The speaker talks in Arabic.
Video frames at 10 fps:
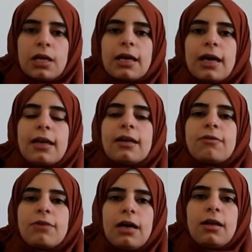لكان
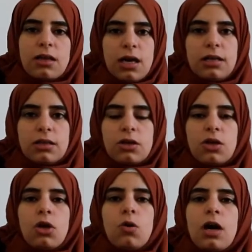فعل ذلك
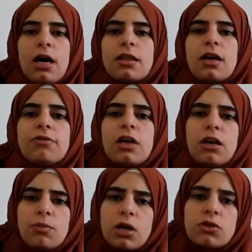وهذا في
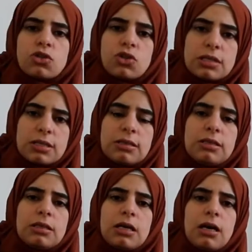الأمراض
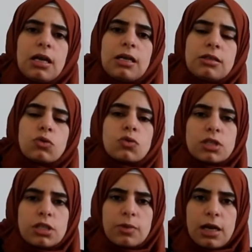الجسدية التي
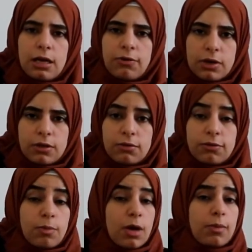تصيب الفرد
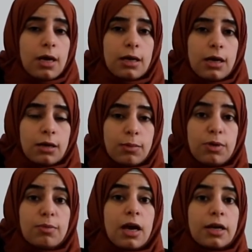فما بالك
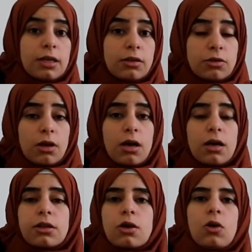بما يطغى
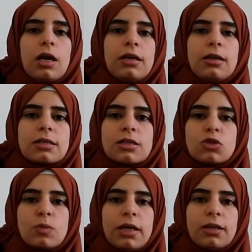أثره على الناس
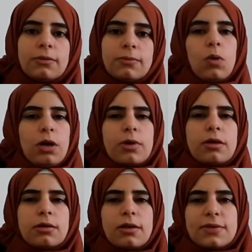أجمعين
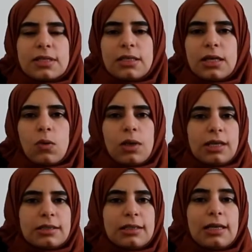والأمراض النفسية
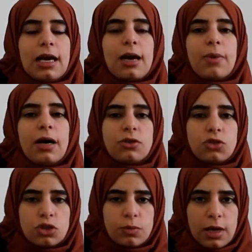والتي لها أبعاد
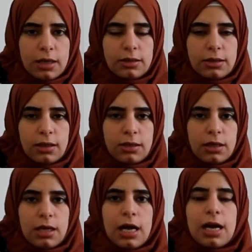اجتماعية
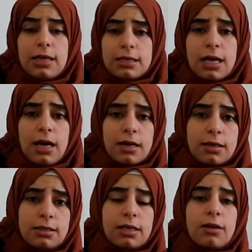أليس
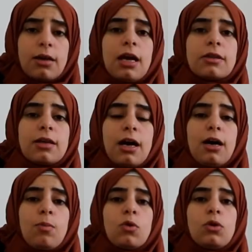حريا
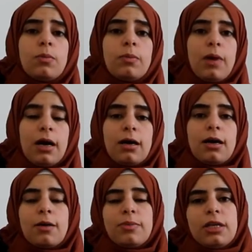التعامل
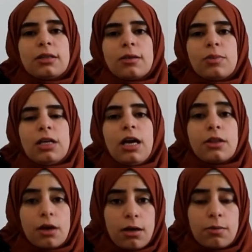معها
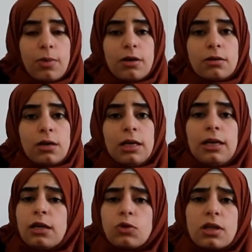بحذر أكبر
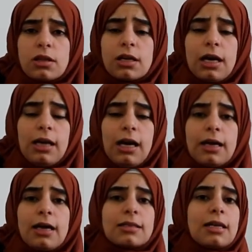لأنها تؤثر على
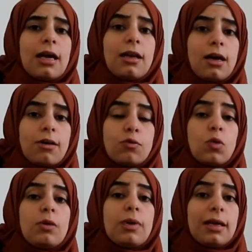حياة الآلاف
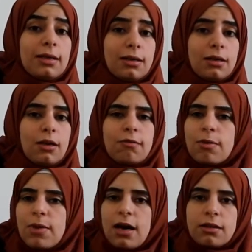والملايين
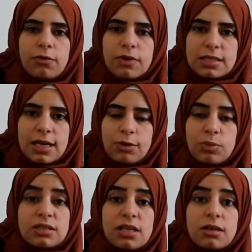فما هذا الفساد
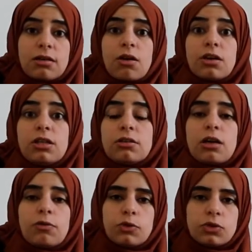بترك نقيض
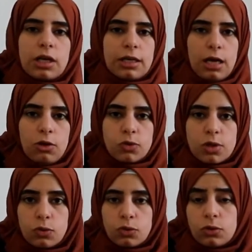الفطرة يعلو
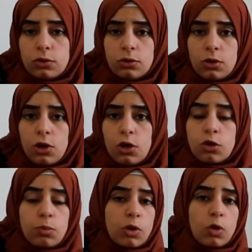صوته ثم